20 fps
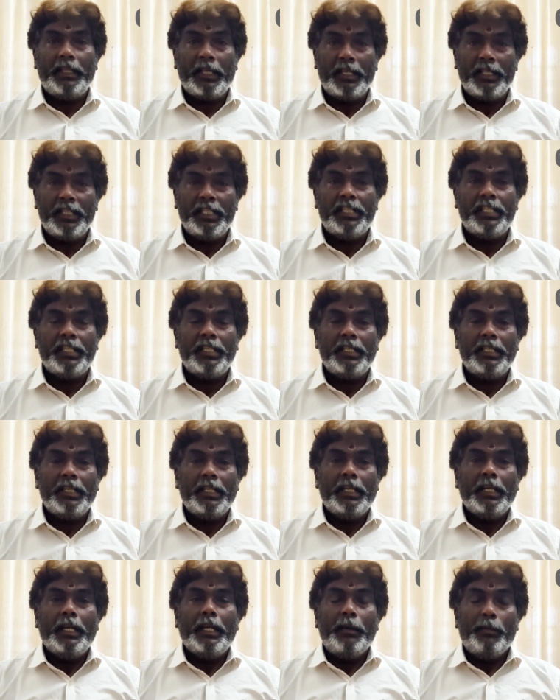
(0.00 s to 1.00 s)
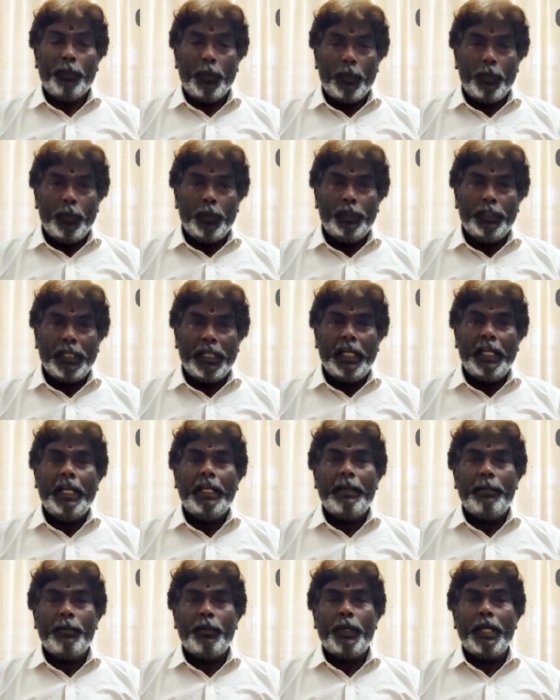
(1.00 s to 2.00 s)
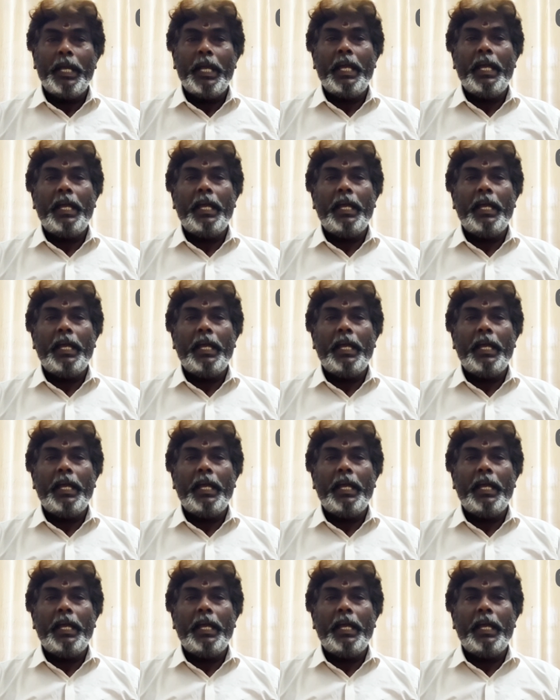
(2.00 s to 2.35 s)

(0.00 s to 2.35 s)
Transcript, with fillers: தெரிஞ்சிட்டு மும்மூர்த்திகளே நம்முடைய